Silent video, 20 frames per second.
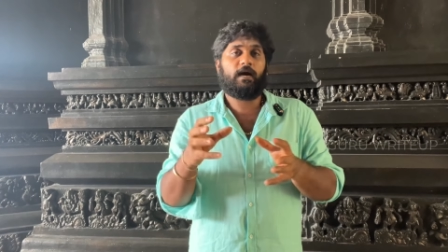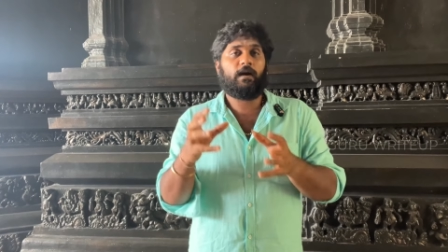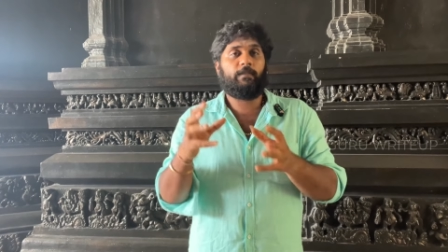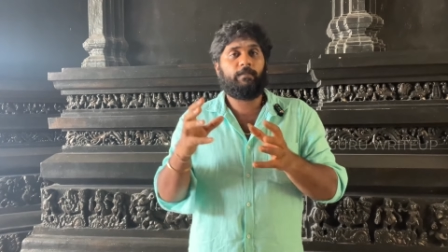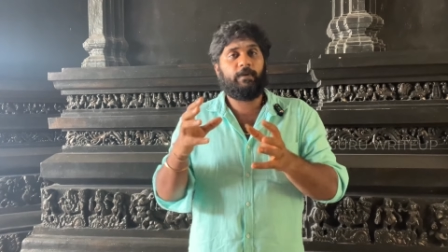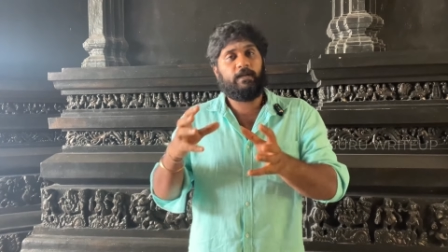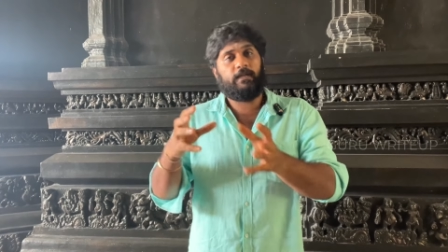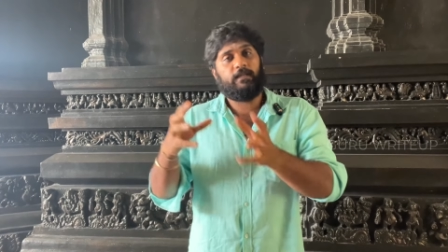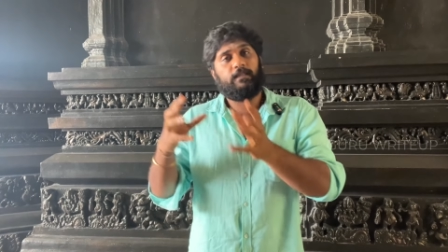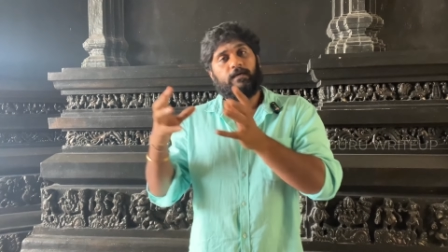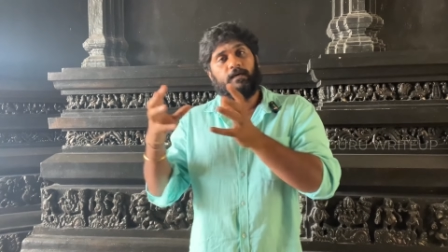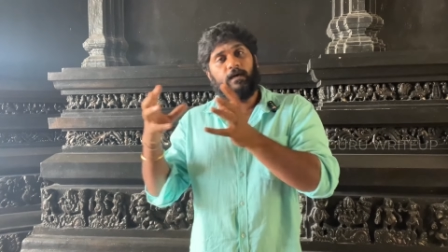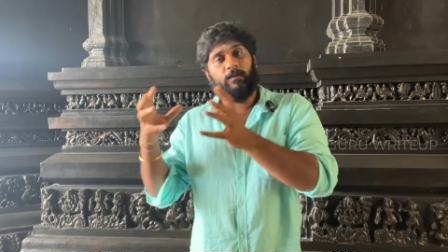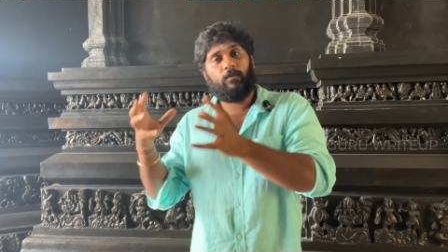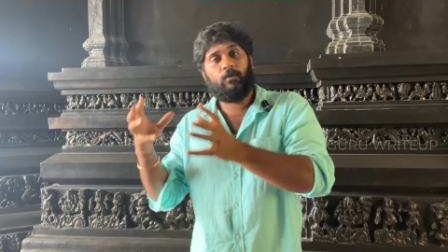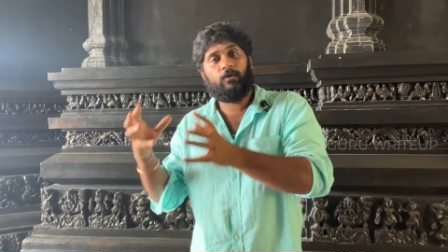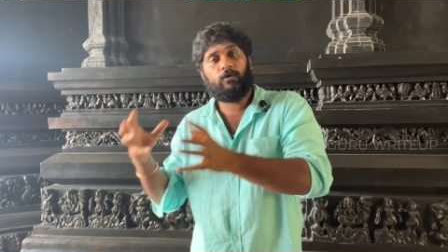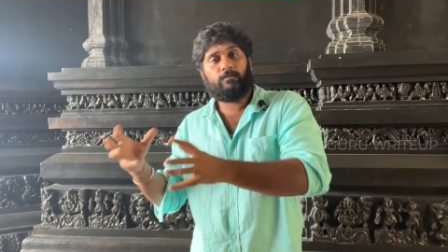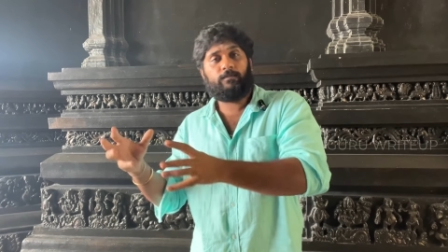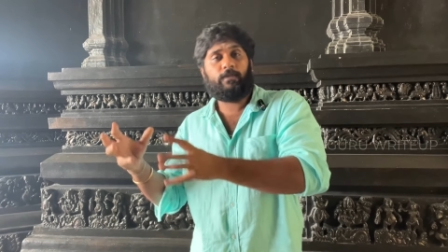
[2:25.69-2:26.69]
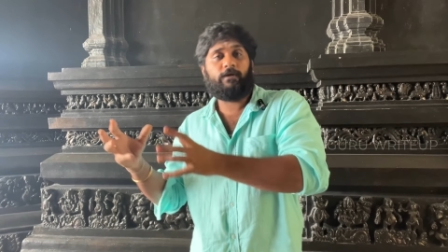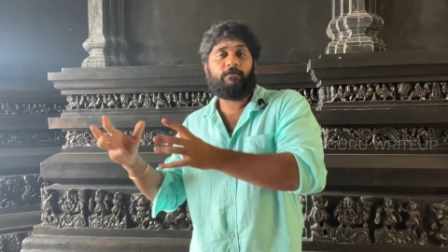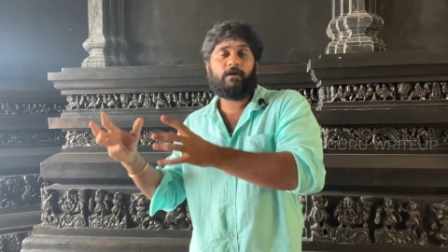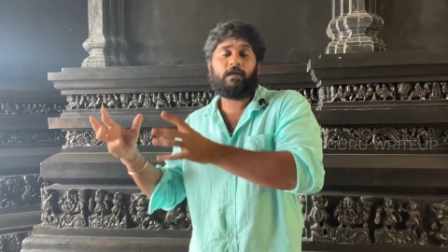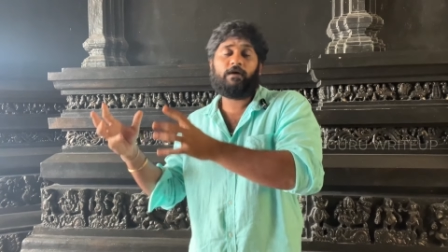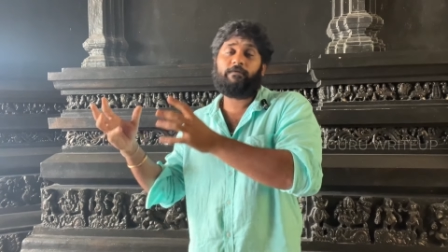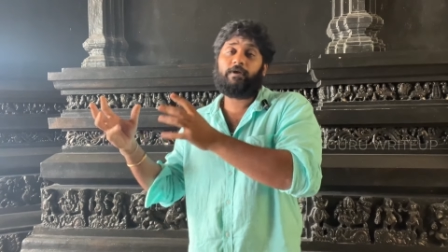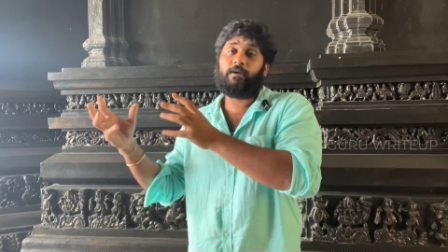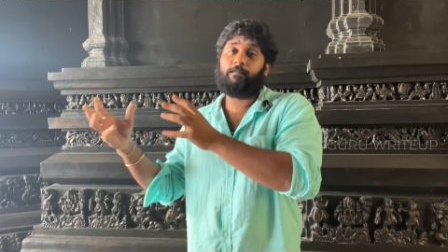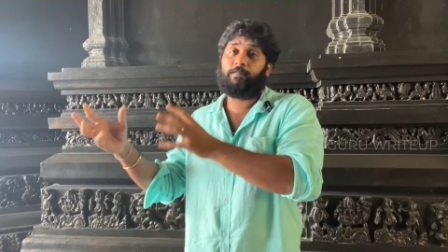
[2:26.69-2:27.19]
அப்படின்றது
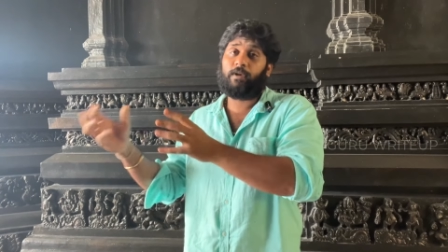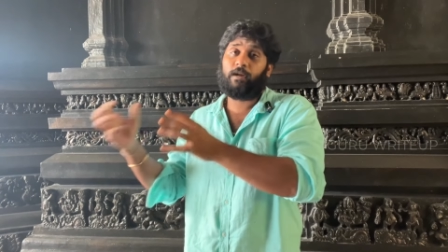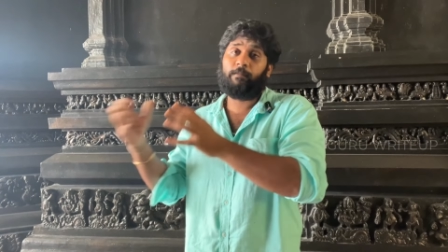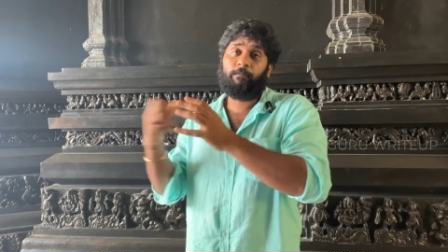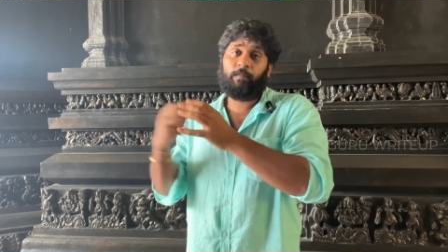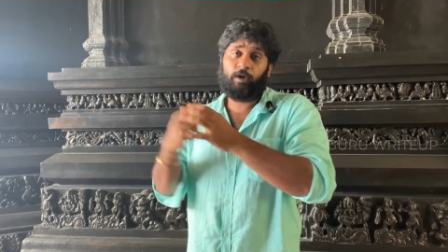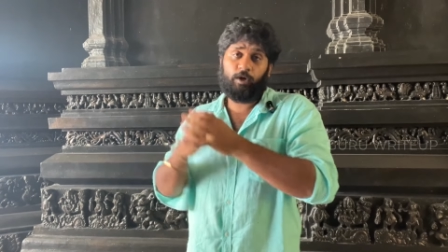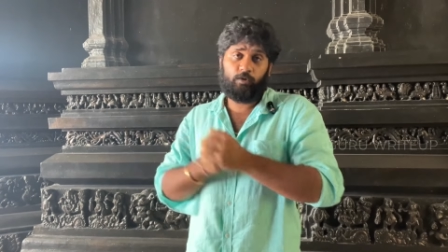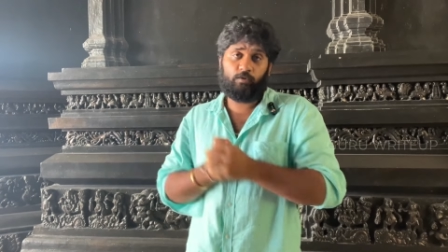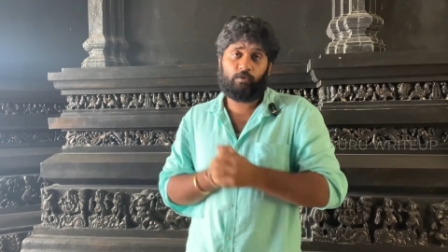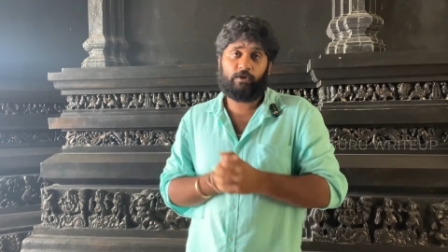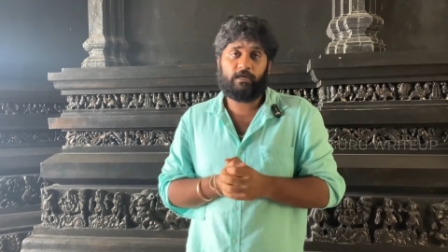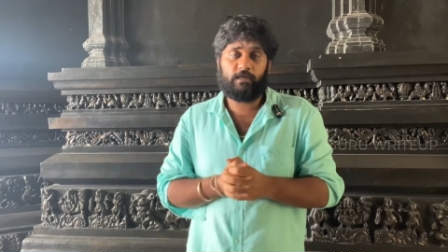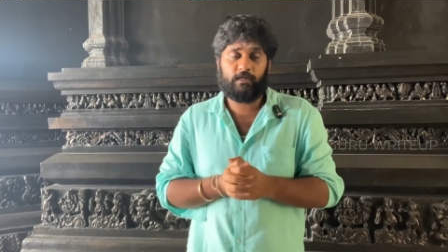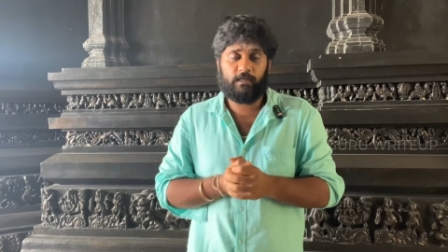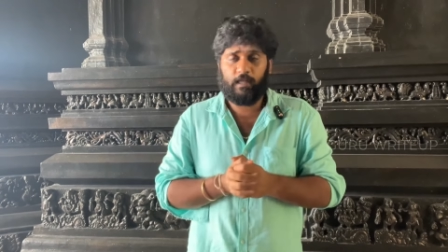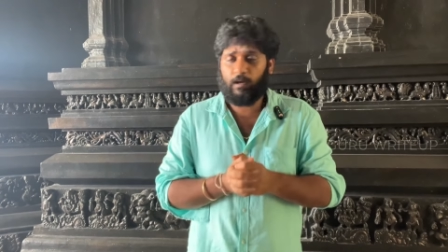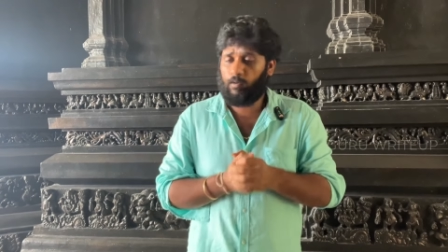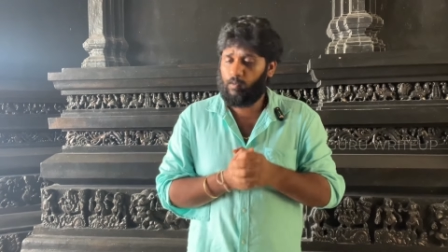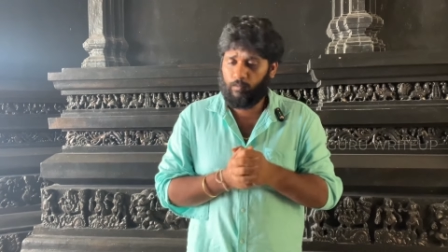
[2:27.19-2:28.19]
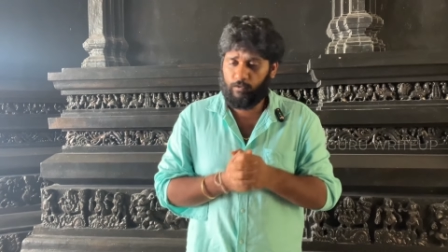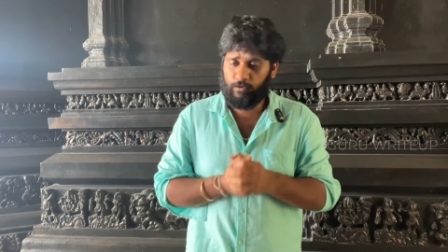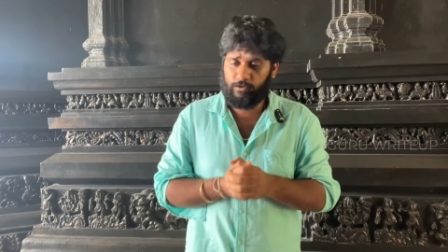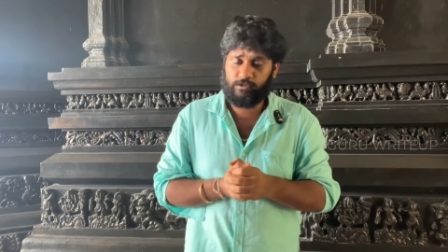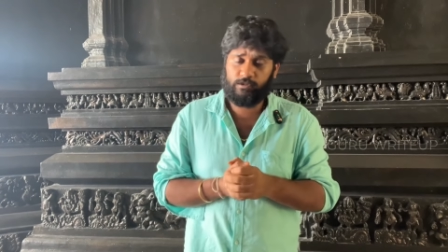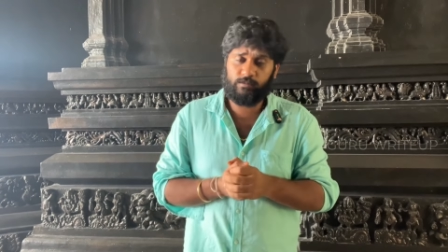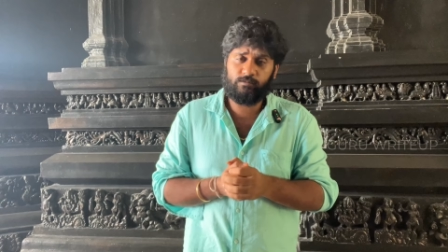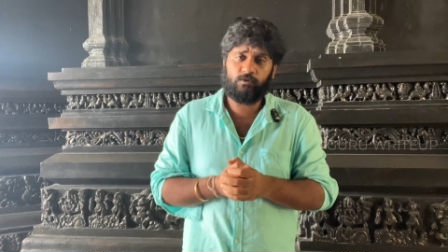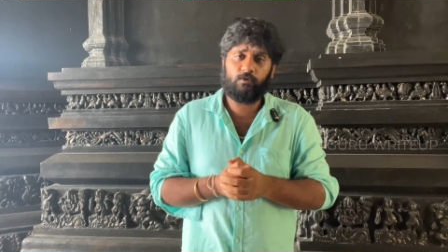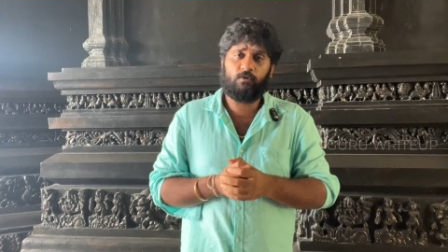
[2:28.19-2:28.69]
கமலோத்பவனாவைய பிரம்மனை குறிக்கிறதாகவும் ஒரு
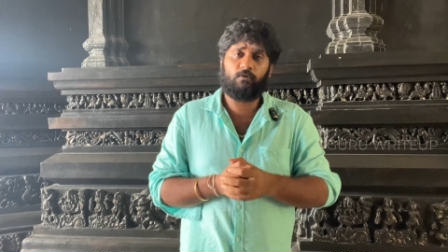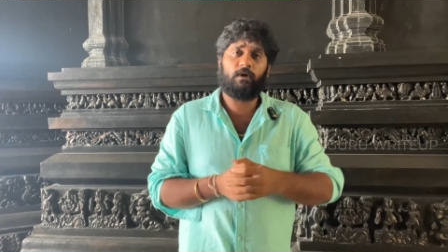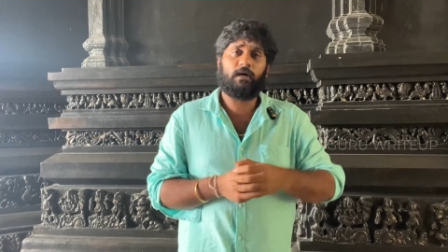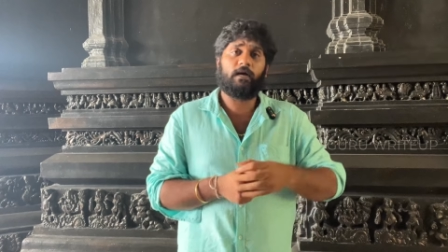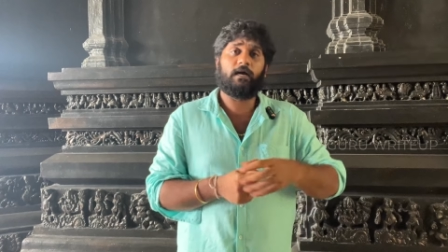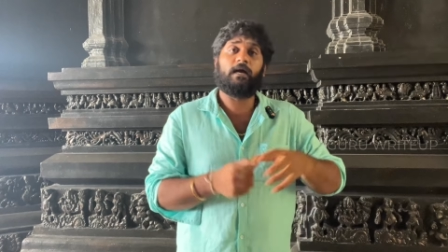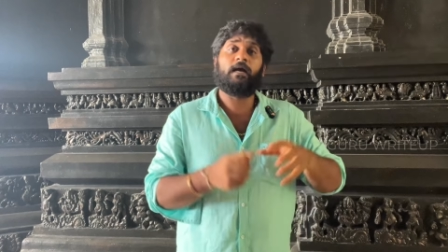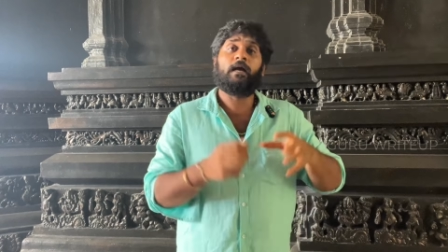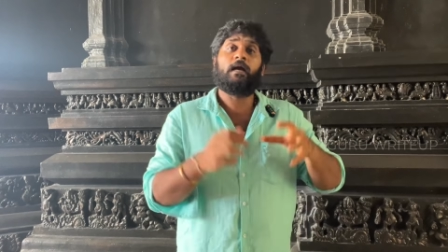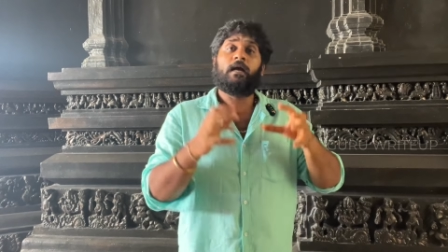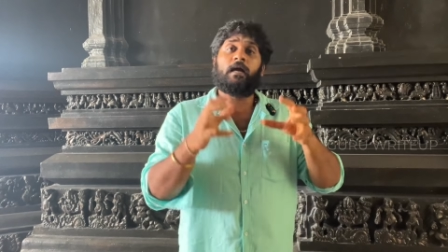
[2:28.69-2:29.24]
விஷயம் சொல்லுவாங்க